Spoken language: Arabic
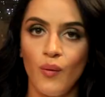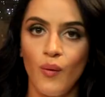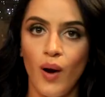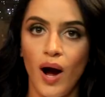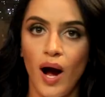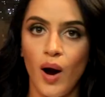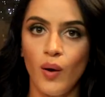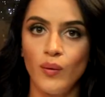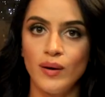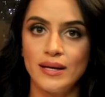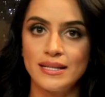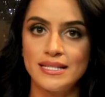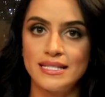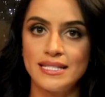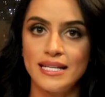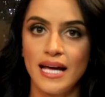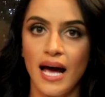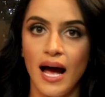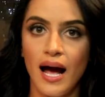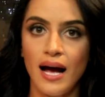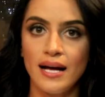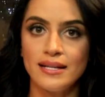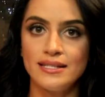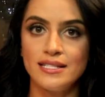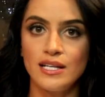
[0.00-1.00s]
وحول
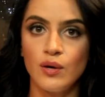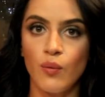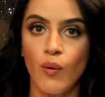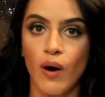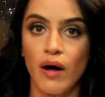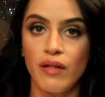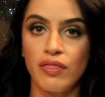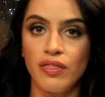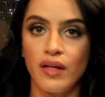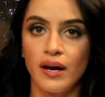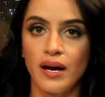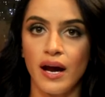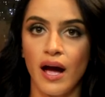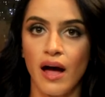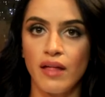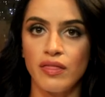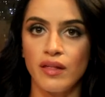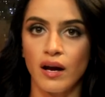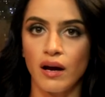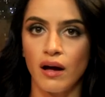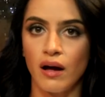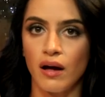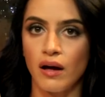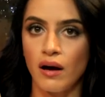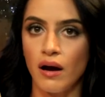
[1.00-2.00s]
السياحة وأثر هذا
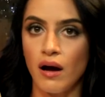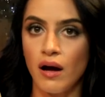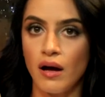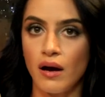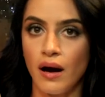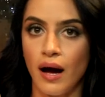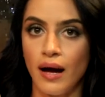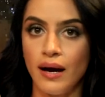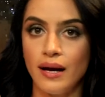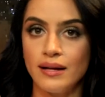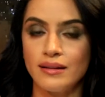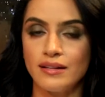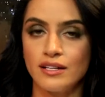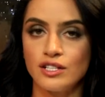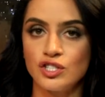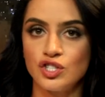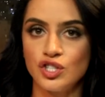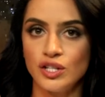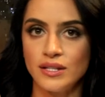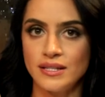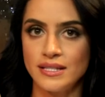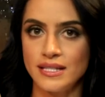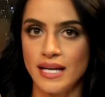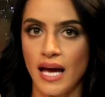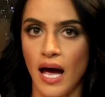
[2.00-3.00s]
القرار على
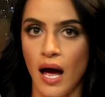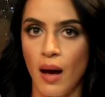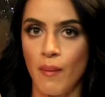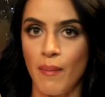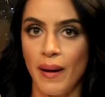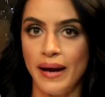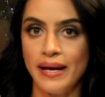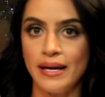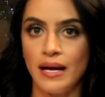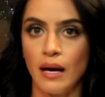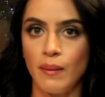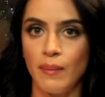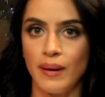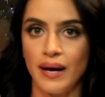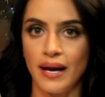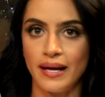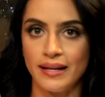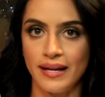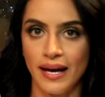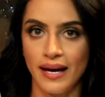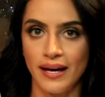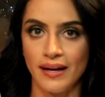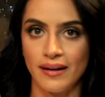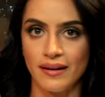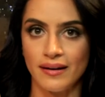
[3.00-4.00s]
تنشيطها بين
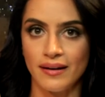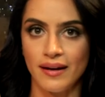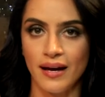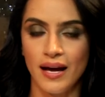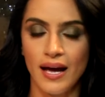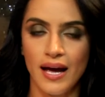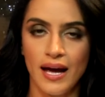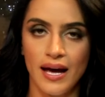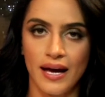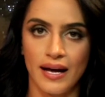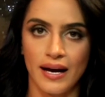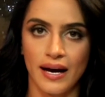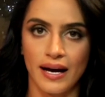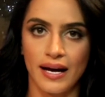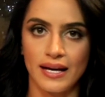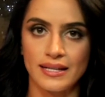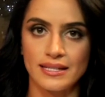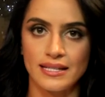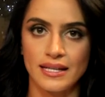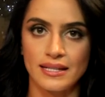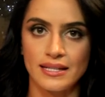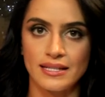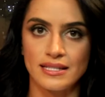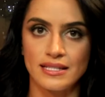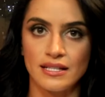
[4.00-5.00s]
البلدين
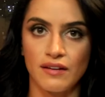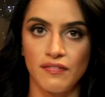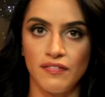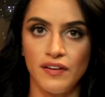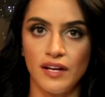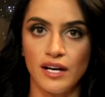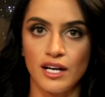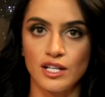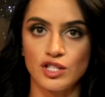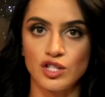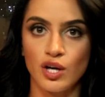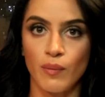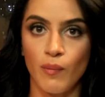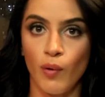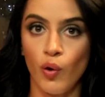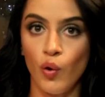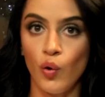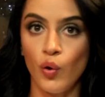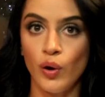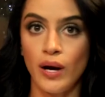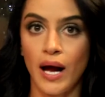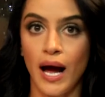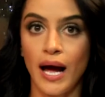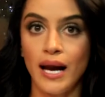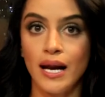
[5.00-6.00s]
ركزت السفيرة
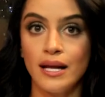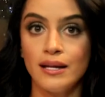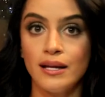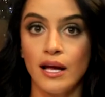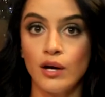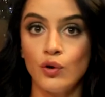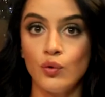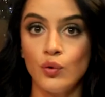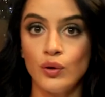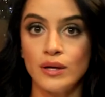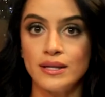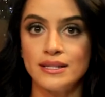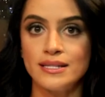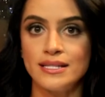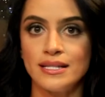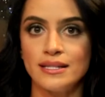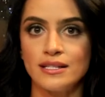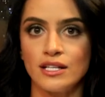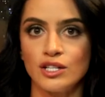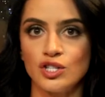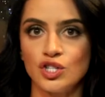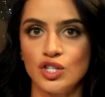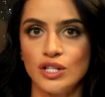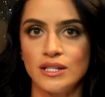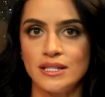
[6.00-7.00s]
شمعون على ضرورة
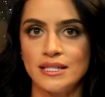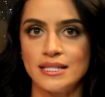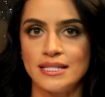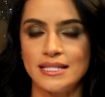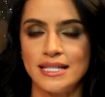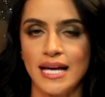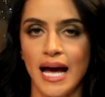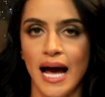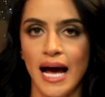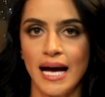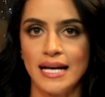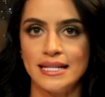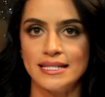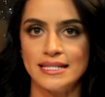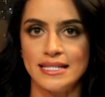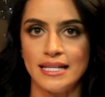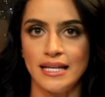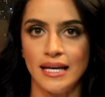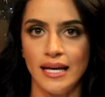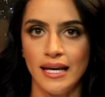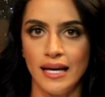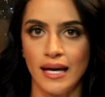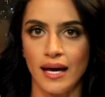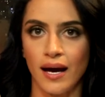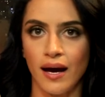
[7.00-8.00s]
تنشيط السياحة
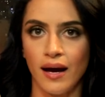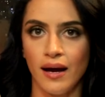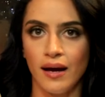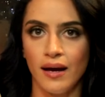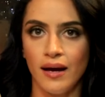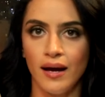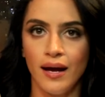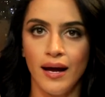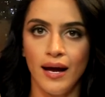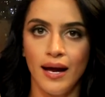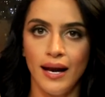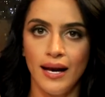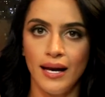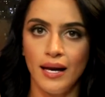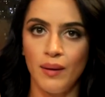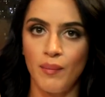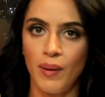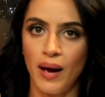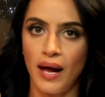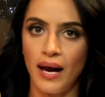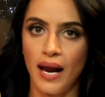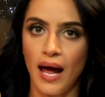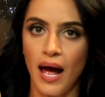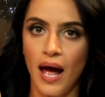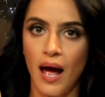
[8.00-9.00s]
الدينية
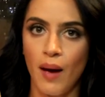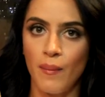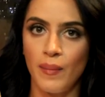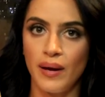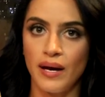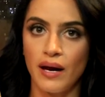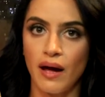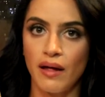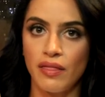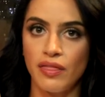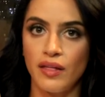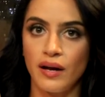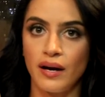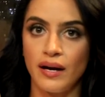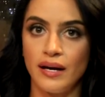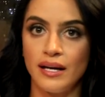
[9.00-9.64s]
لما لها من أثر